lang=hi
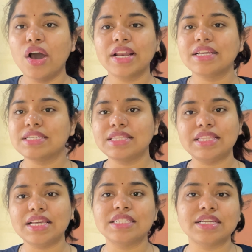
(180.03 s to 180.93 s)
और किसी
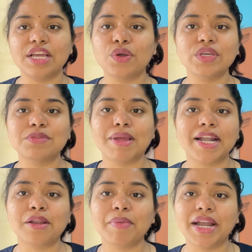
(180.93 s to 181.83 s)
तीसरे को इस
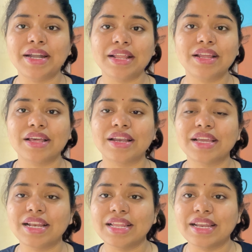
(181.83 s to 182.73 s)
मैटर में एंटर करने
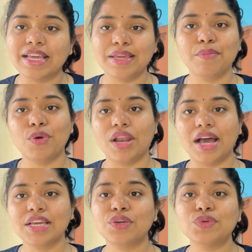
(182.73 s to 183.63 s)
के लिए नहीं
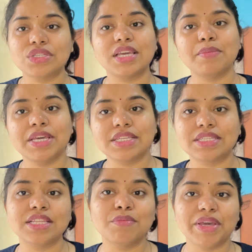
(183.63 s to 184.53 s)
बोला कि उसकी भी
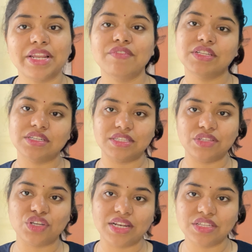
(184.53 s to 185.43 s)
इज्जत मेरी वजह से
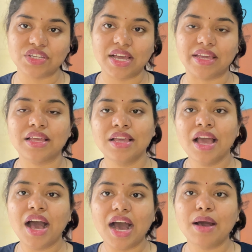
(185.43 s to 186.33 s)
चली जाए
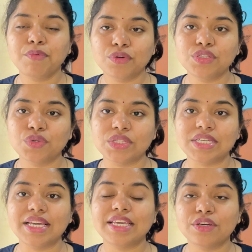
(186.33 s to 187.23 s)
आप खुद
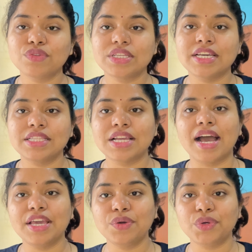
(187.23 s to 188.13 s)
सोचिए कि उसकी
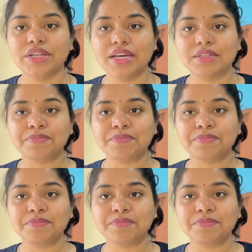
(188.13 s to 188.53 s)
अच्छाई हुई ना